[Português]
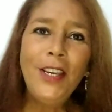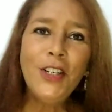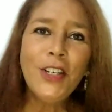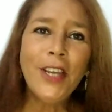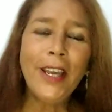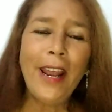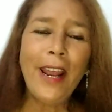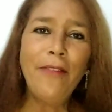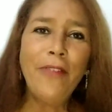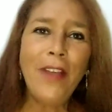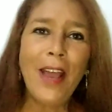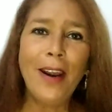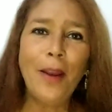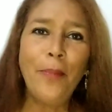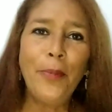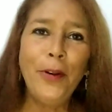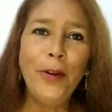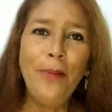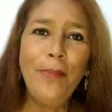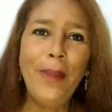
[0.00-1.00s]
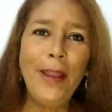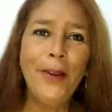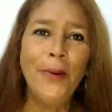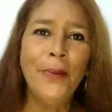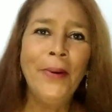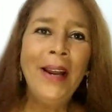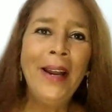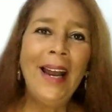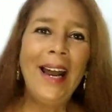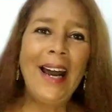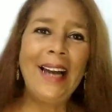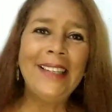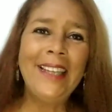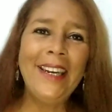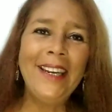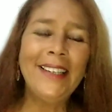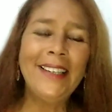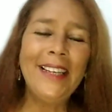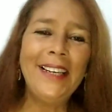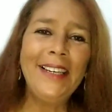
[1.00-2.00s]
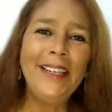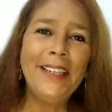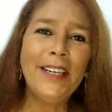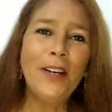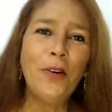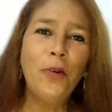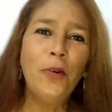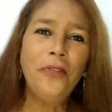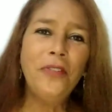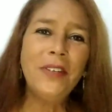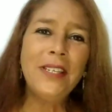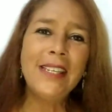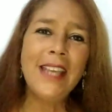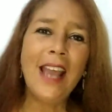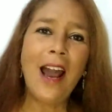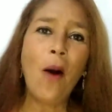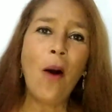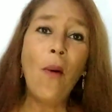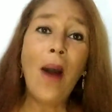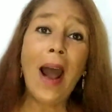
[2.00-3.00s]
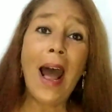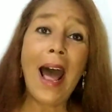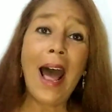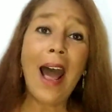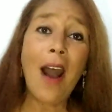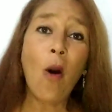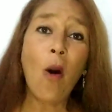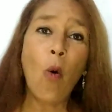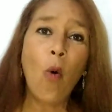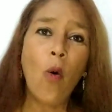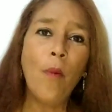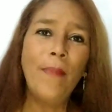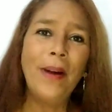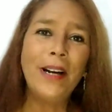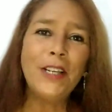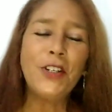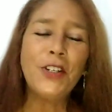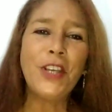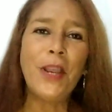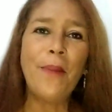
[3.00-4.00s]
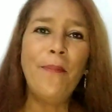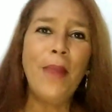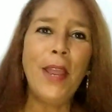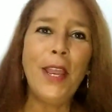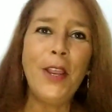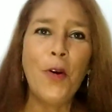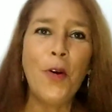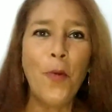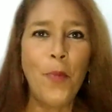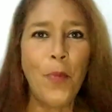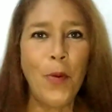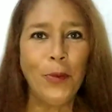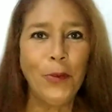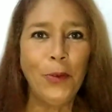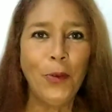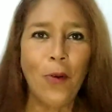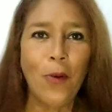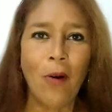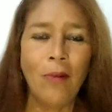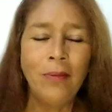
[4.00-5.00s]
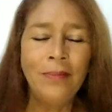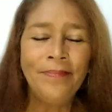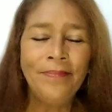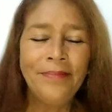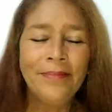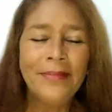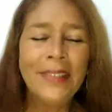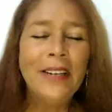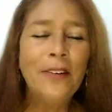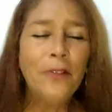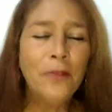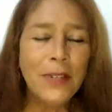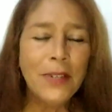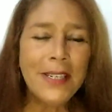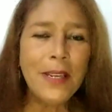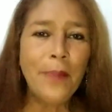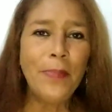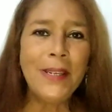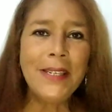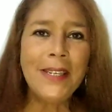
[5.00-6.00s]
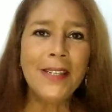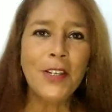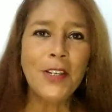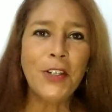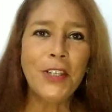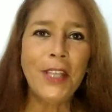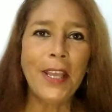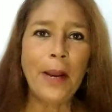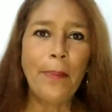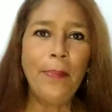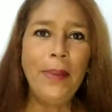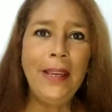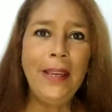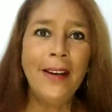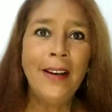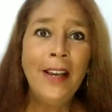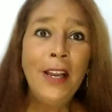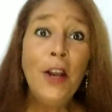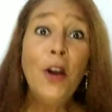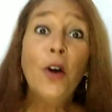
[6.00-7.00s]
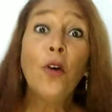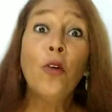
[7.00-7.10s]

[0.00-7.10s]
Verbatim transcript: Escreve ela para o e-mail adrianaliraoficial@gmail.com. Você precisa de terapia?